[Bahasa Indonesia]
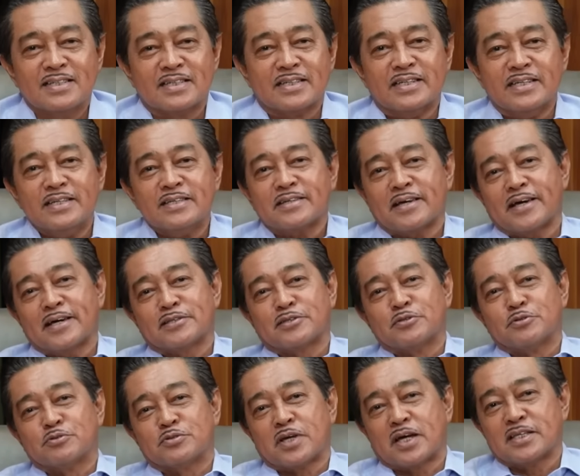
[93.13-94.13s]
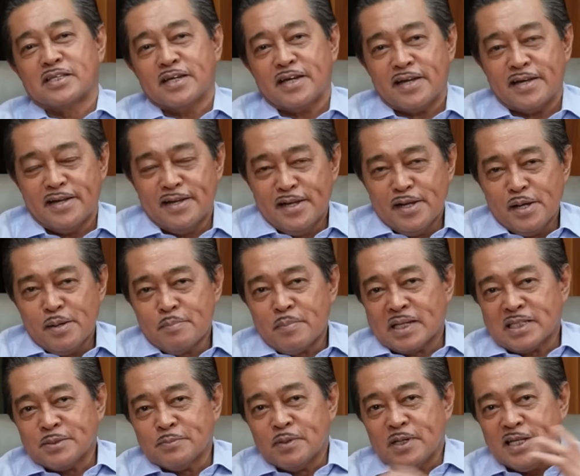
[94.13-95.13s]
Jadi saya tentu saja
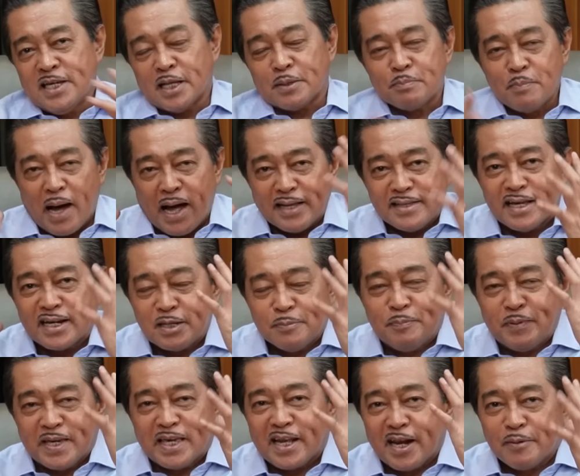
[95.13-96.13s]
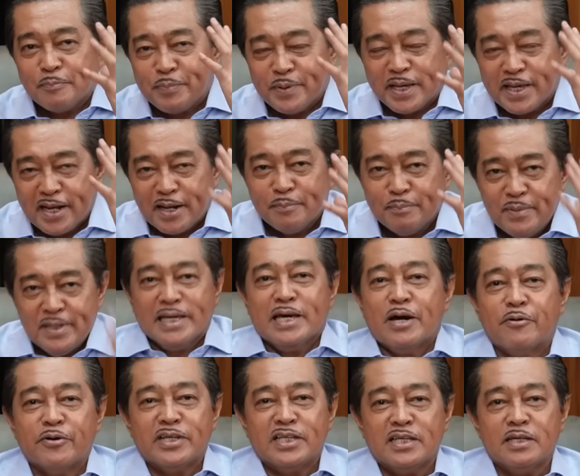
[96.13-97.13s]
masih melihat banyak di pikiran-pikiran
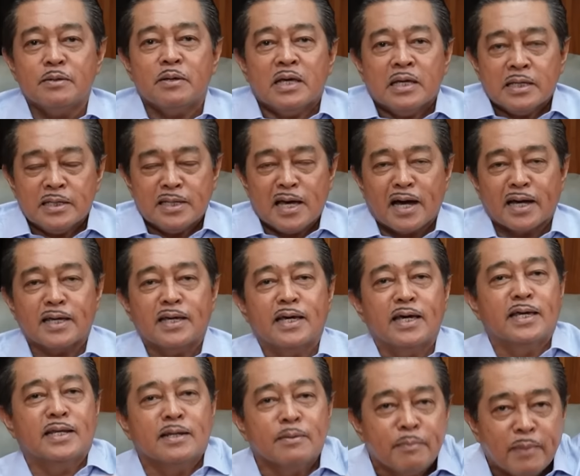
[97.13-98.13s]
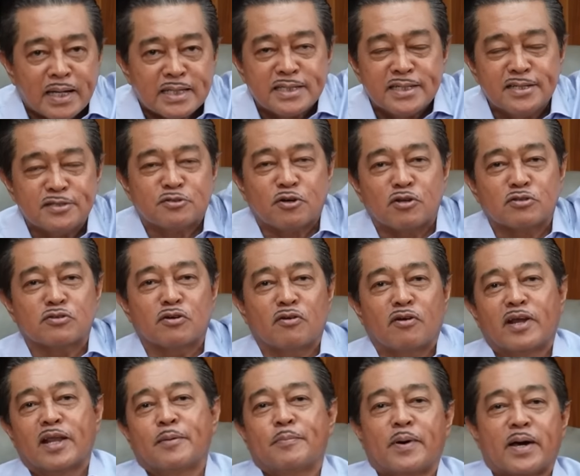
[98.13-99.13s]
beliau ini yang ingin masih ditonton
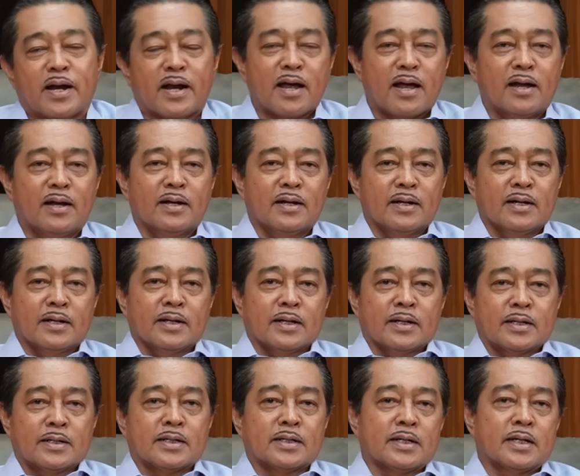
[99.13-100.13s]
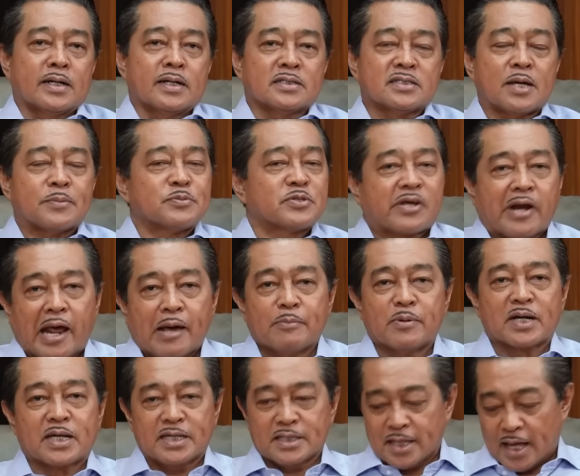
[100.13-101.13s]
oleh para uh,
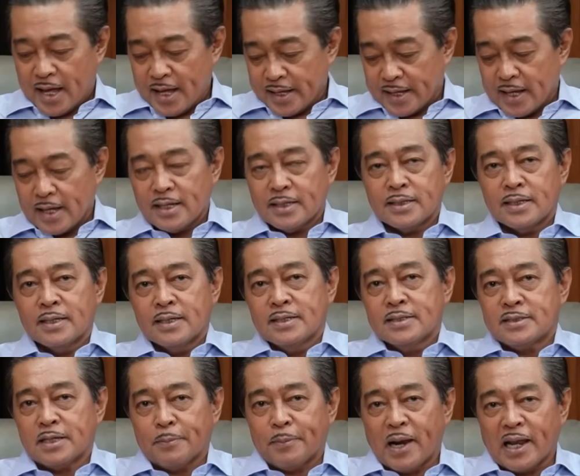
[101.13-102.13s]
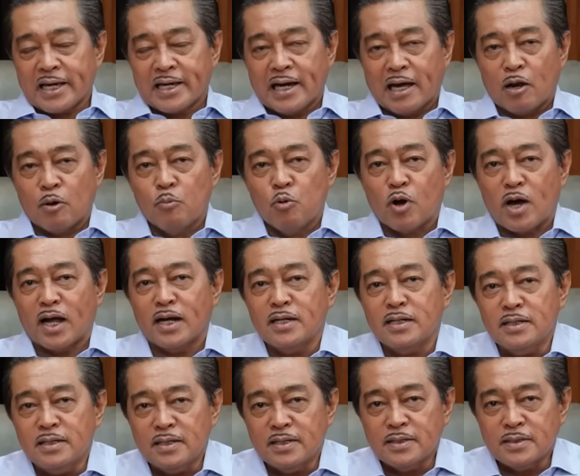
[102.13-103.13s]
subscriber kita ya. Siapa lagi kalau bukan